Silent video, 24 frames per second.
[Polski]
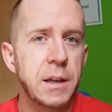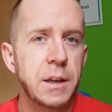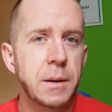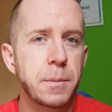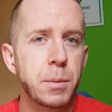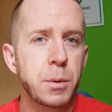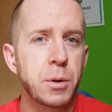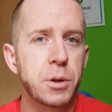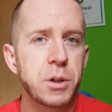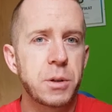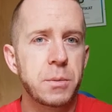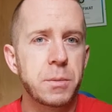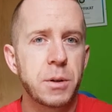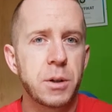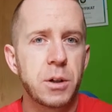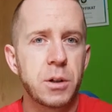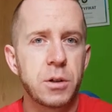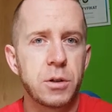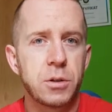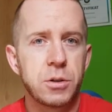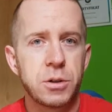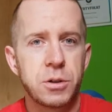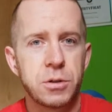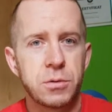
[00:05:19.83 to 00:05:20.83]
i prosimy
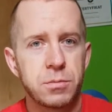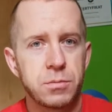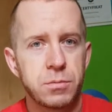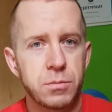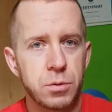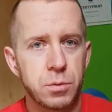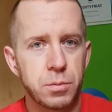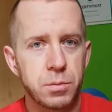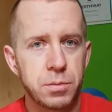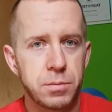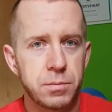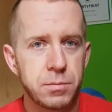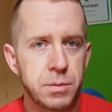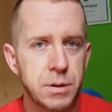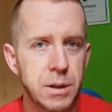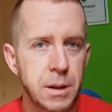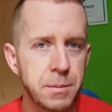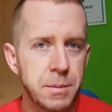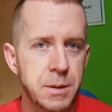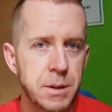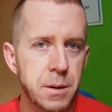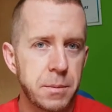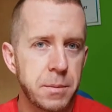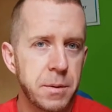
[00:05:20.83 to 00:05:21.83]
kogoś, no,
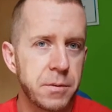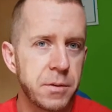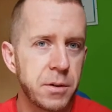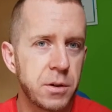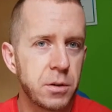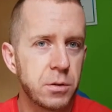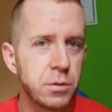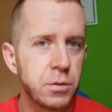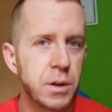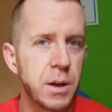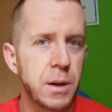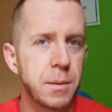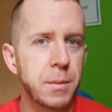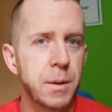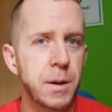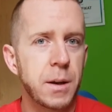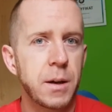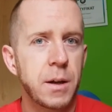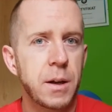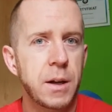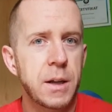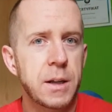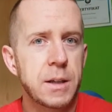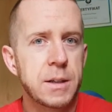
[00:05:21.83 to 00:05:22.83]
sami sobie wykonujemy
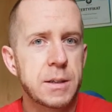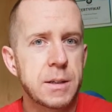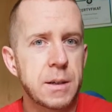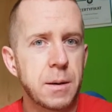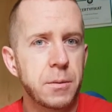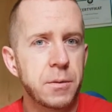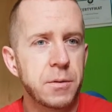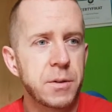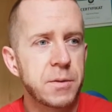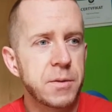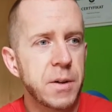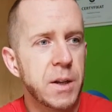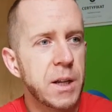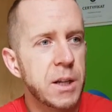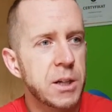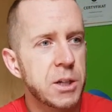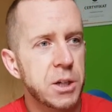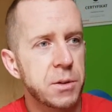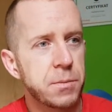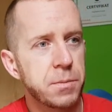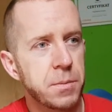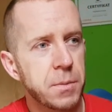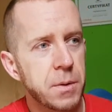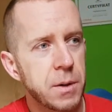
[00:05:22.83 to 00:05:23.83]

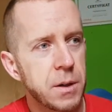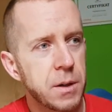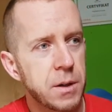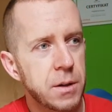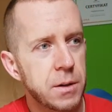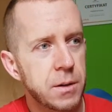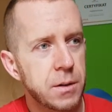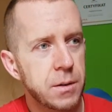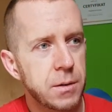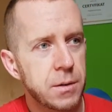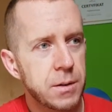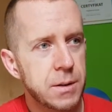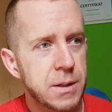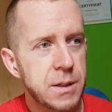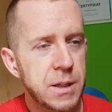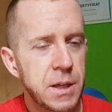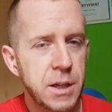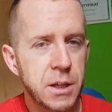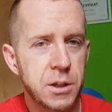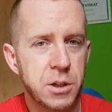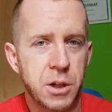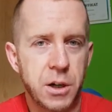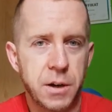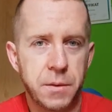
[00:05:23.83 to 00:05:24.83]
samowyzwalaczem
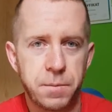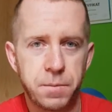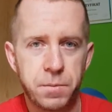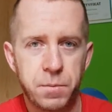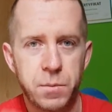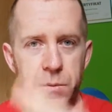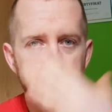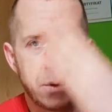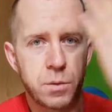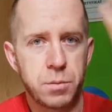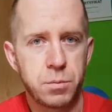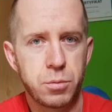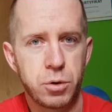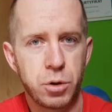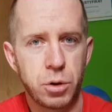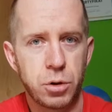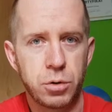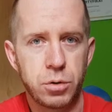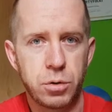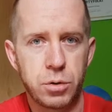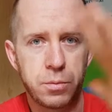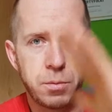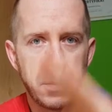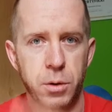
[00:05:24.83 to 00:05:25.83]
zdjęcia z
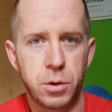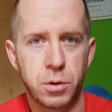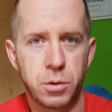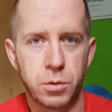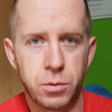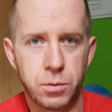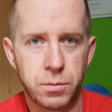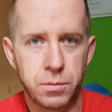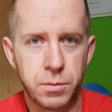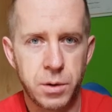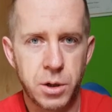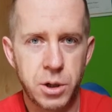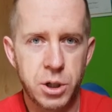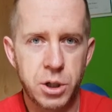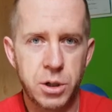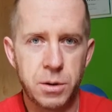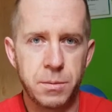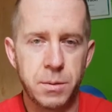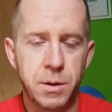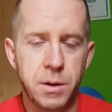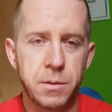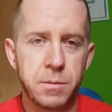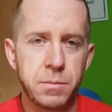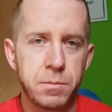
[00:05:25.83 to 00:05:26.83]
przodu, z boku.
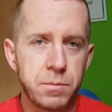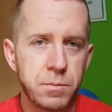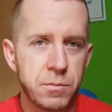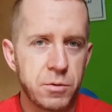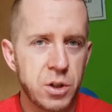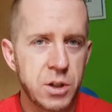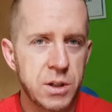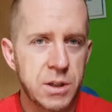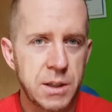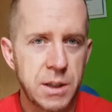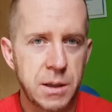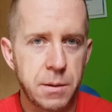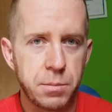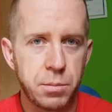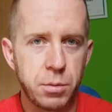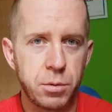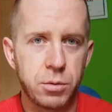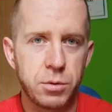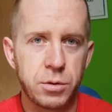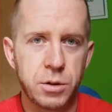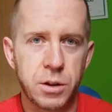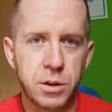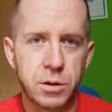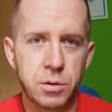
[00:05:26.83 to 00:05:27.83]
Mierzymy wszystkie
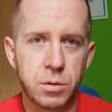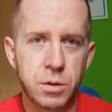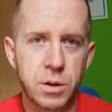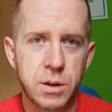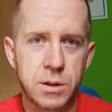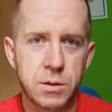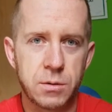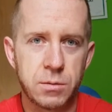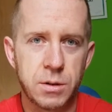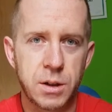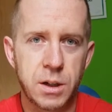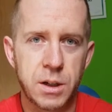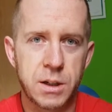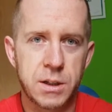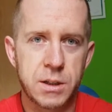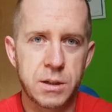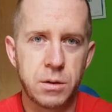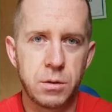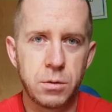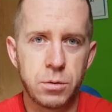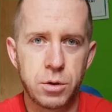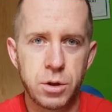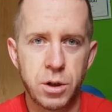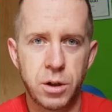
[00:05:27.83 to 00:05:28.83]
punkty, które są dla nas
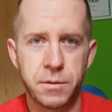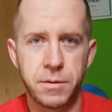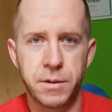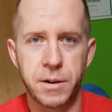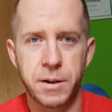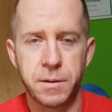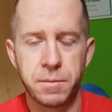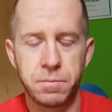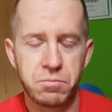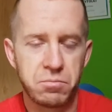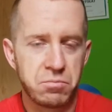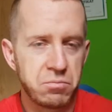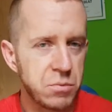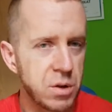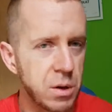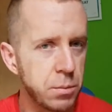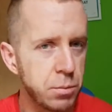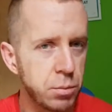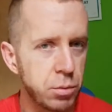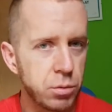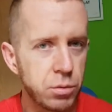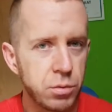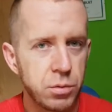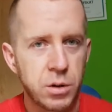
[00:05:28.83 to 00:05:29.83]
kluczowe,
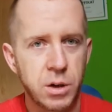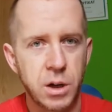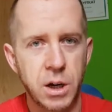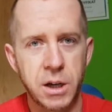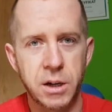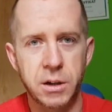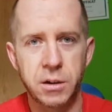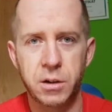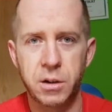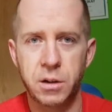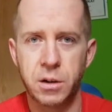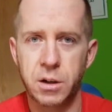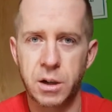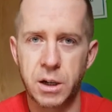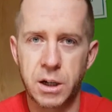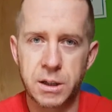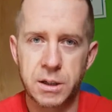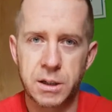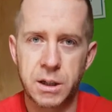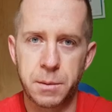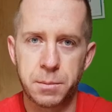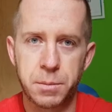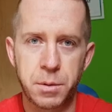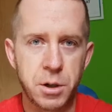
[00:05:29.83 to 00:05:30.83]
typu kark,
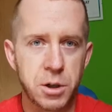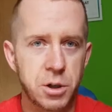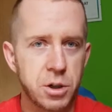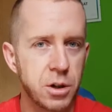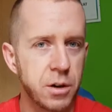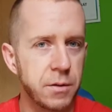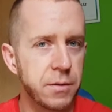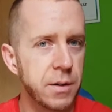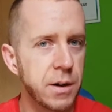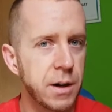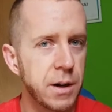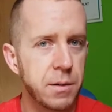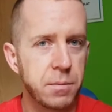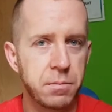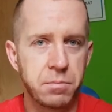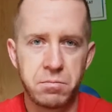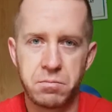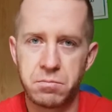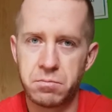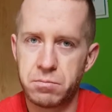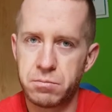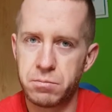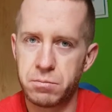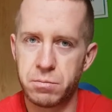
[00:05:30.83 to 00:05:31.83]
klatka piersiowa,
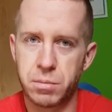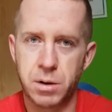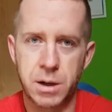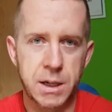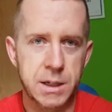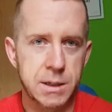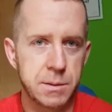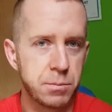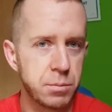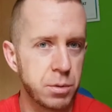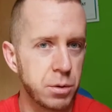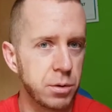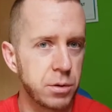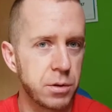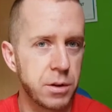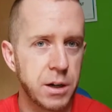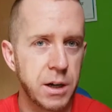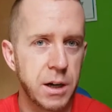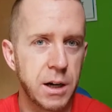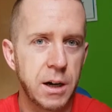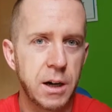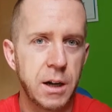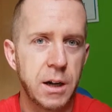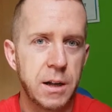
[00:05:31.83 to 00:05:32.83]
pas,
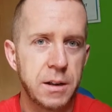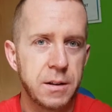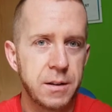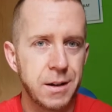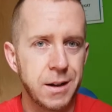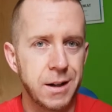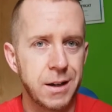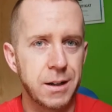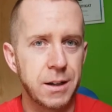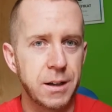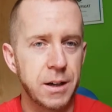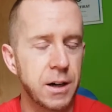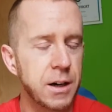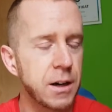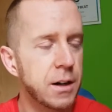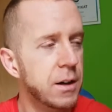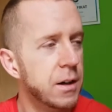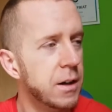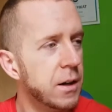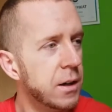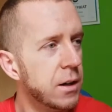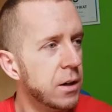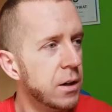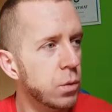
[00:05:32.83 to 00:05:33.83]
biodra, talia,
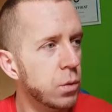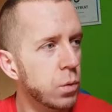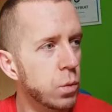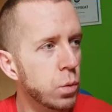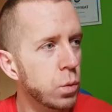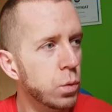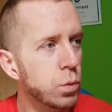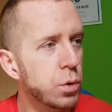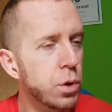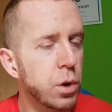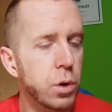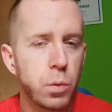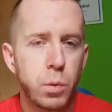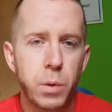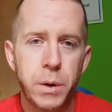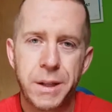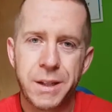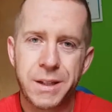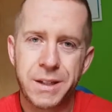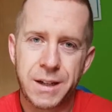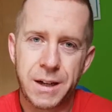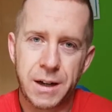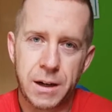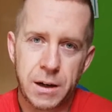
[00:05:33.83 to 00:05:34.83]
udo,
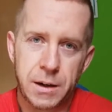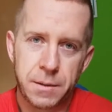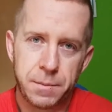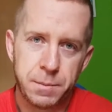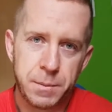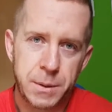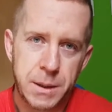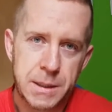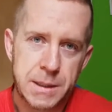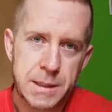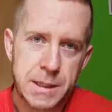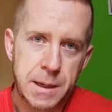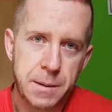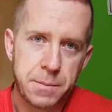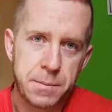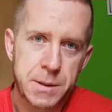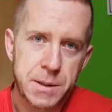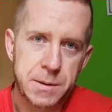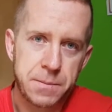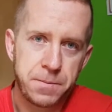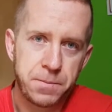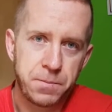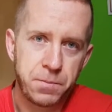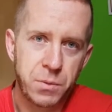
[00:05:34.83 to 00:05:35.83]
łydka,
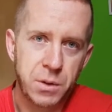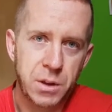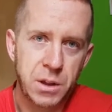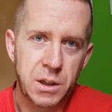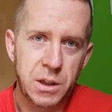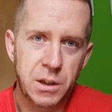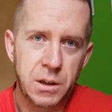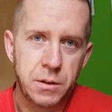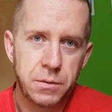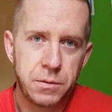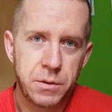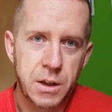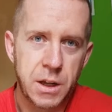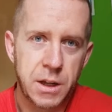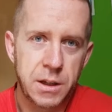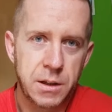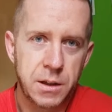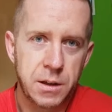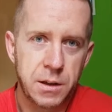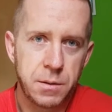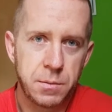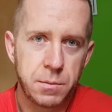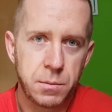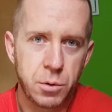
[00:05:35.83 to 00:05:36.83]
biceps i
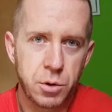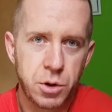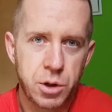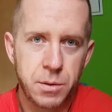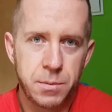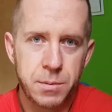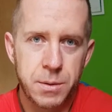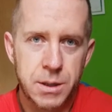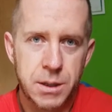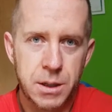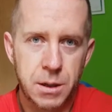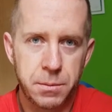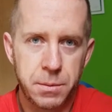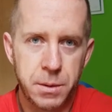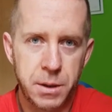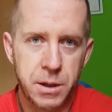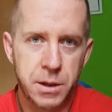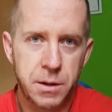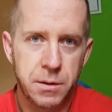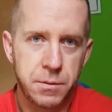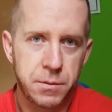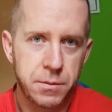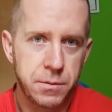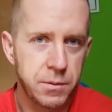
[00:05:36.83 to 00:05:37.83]
wtedy możemy
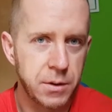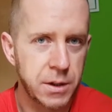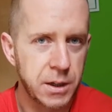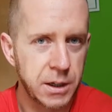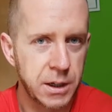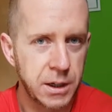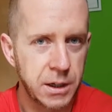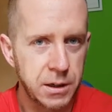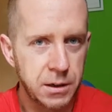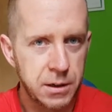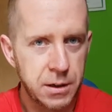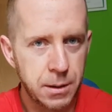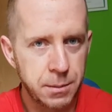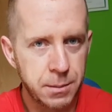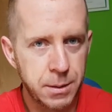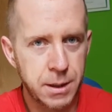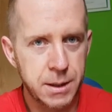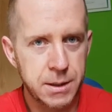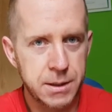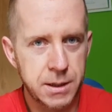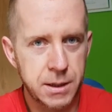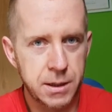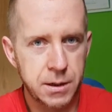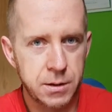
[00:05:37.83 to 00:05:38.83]
sobie w takiej
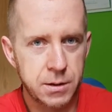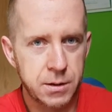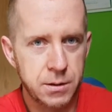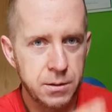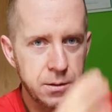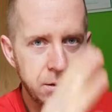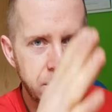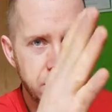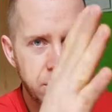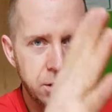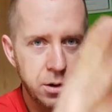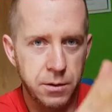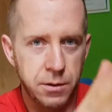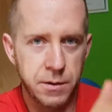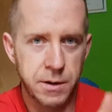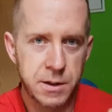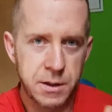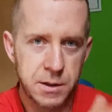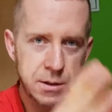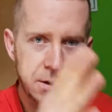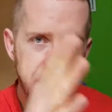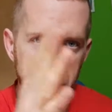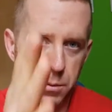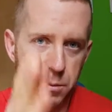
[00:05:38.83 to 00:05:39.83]
tabelce
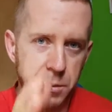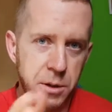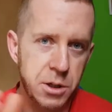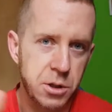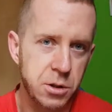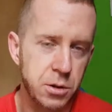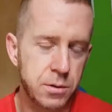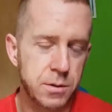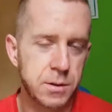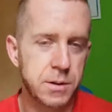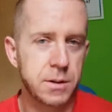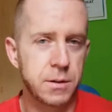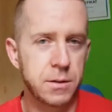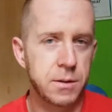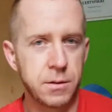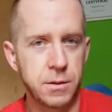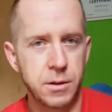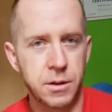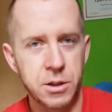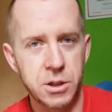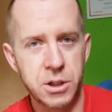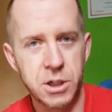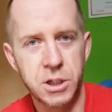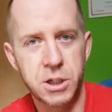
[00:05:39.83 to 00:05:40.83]
notować co miesiąc,
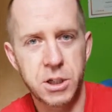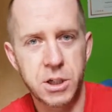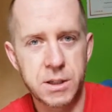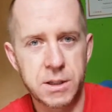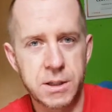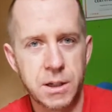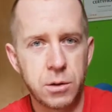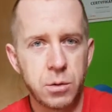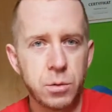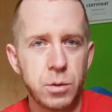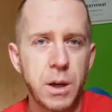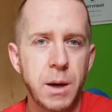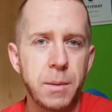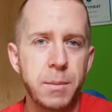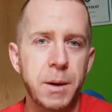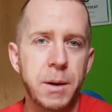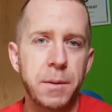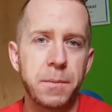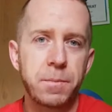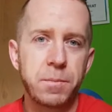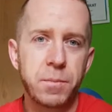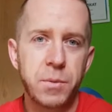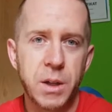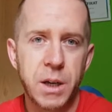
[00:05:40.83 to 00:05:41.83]
gdzie się
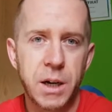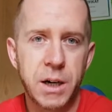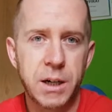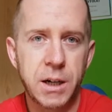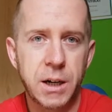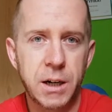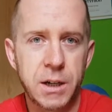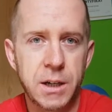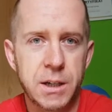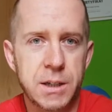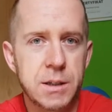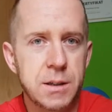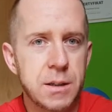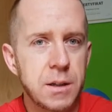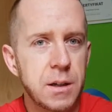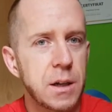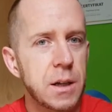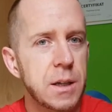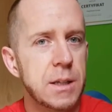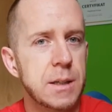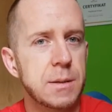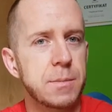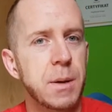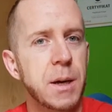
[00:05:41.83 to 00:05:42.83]
znajdujemy, jaka jest
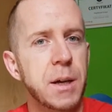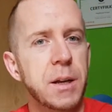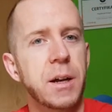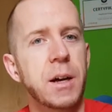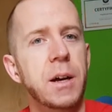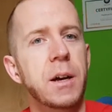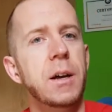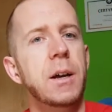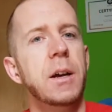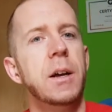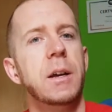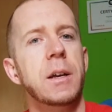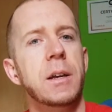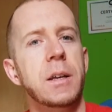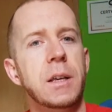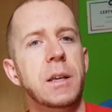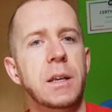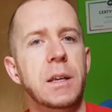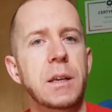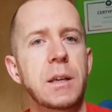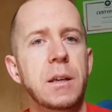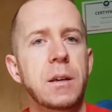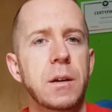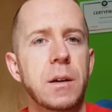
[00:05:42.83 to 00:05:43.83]
zmiana
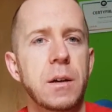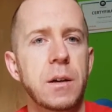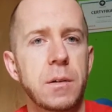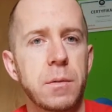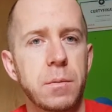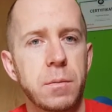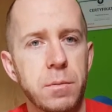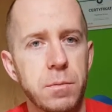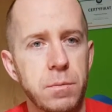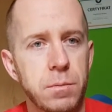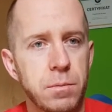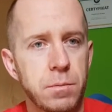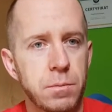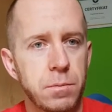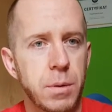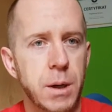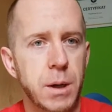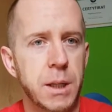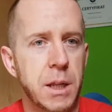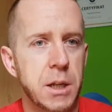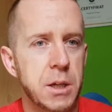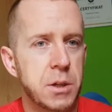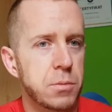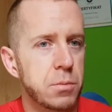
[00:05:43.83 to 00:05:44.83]
i
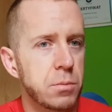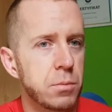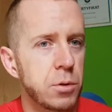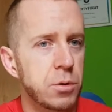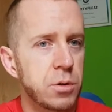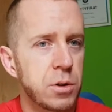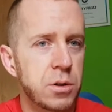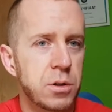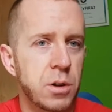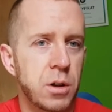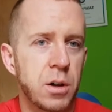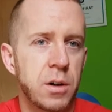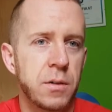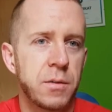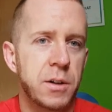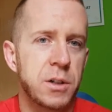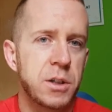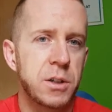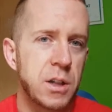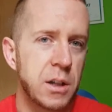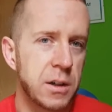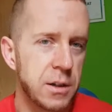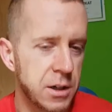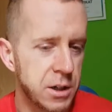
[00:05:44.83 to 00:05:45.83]
badać,
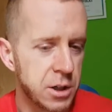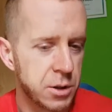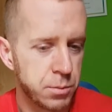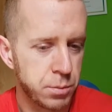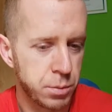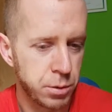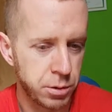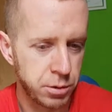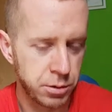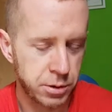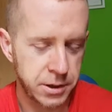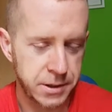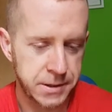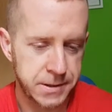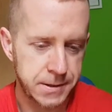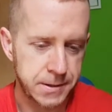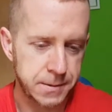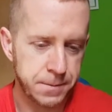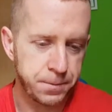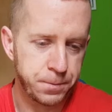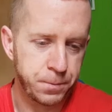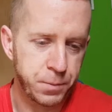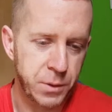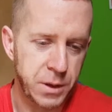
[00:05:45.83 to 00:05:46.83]
monitorować ten nasz
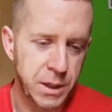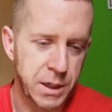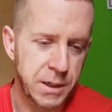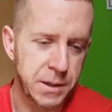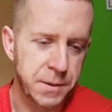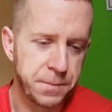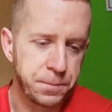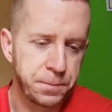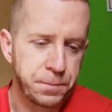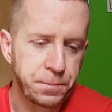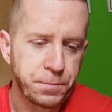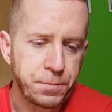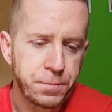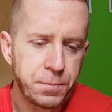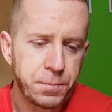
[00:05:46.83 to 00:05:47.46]
progres tak?